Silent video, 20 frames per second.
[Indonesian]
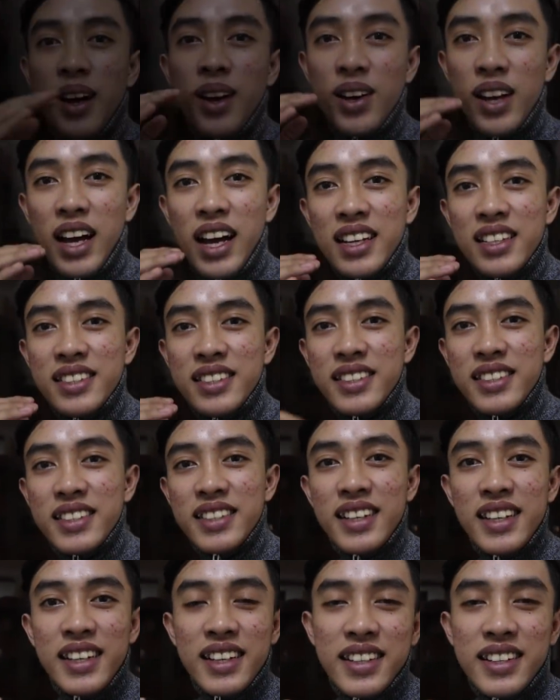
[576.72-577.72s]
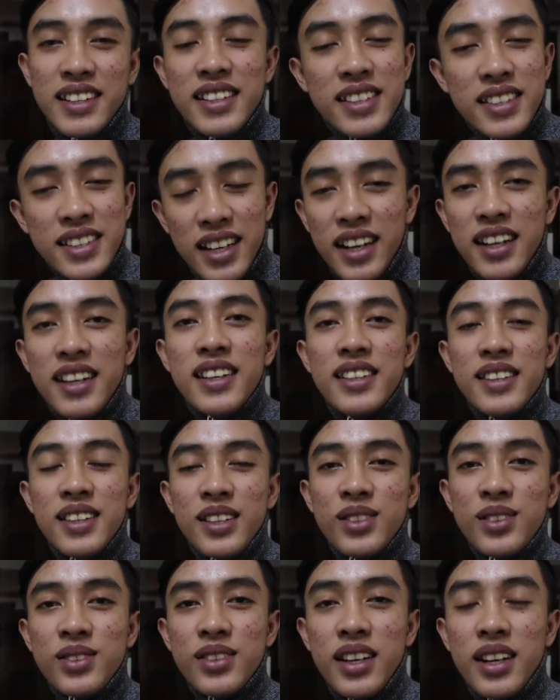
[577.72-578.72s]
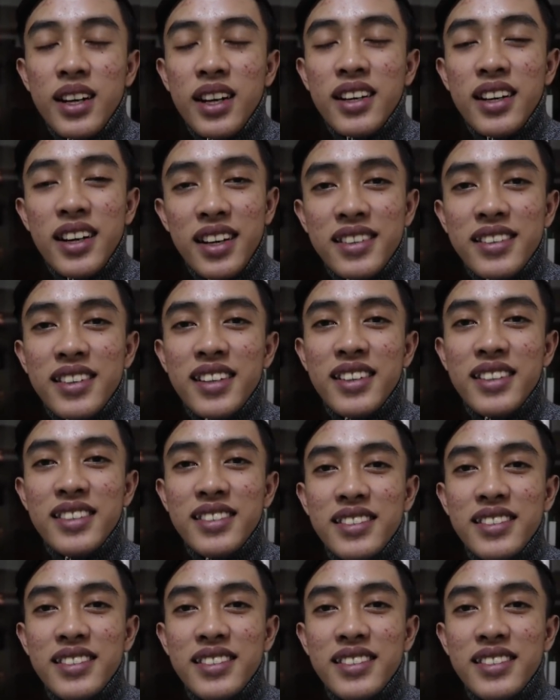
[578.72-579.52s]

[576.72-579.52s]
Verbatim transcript: Halo guys, sekarang kita sudah ganteng